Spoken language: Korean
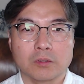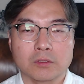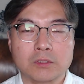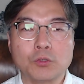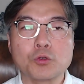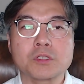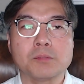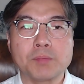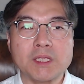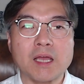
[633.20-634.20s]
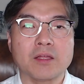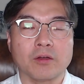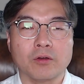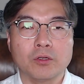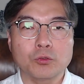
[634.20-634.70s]
그곳을
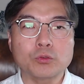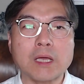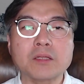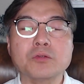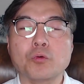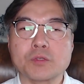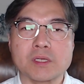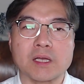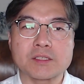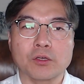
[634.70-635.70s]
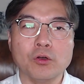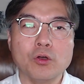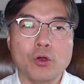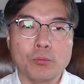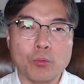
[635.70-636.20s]
피하여 또 다른 곳에 가서
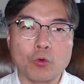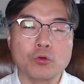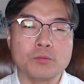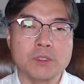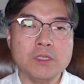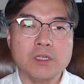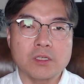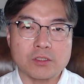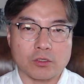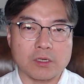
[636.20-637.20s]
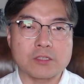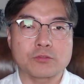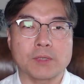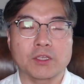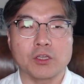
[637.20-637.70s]
복음을 전할
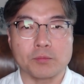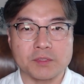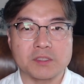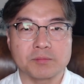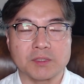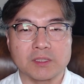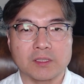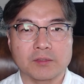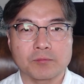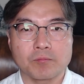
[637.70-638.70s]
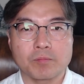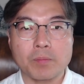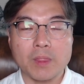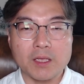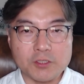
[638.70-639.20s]
수밖에 없었습니다.
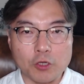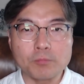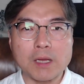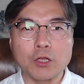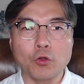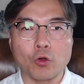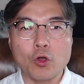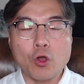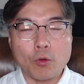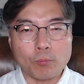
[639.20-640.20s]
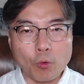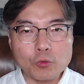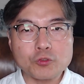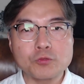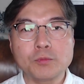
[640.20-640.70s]
정말로
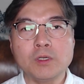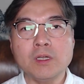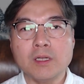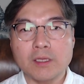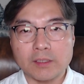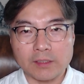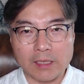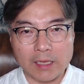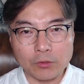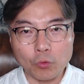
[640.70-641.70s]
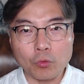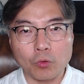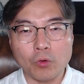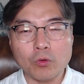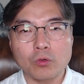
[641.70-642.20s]
목숨을
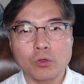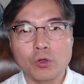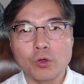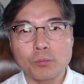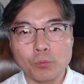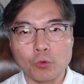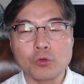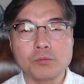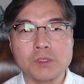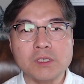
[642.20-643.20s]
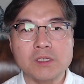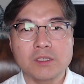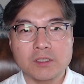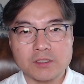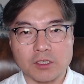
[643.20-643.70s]
내놓고 복음을
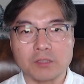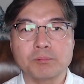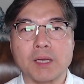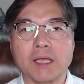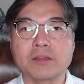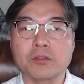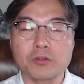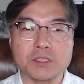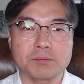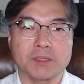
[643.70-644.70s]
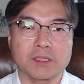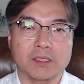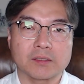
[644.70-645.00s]
전파했던 것입니다.